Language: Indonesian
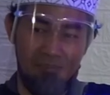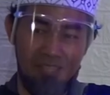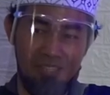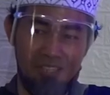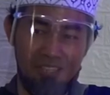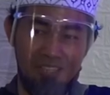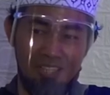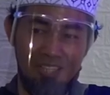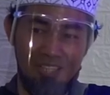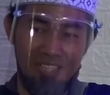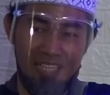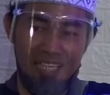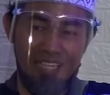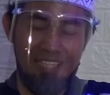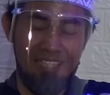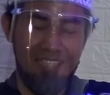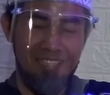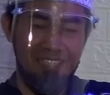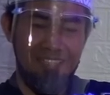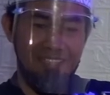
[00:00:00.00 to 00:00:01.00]
soleh
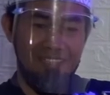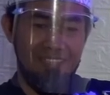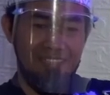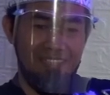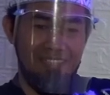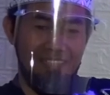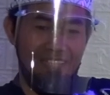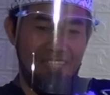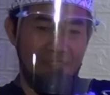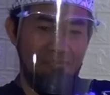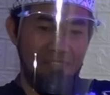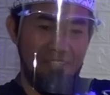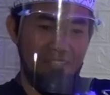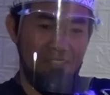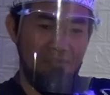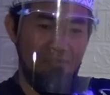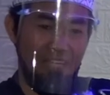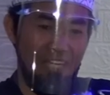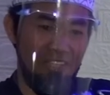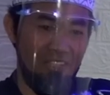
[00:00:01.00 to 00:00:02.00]
selama
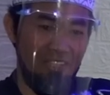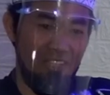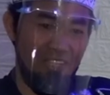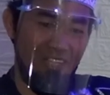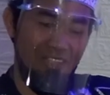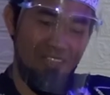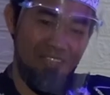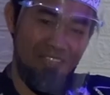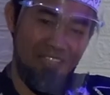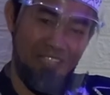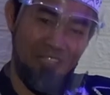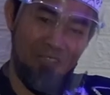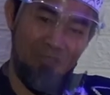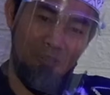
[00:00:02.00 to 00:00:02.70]
Ramadan itu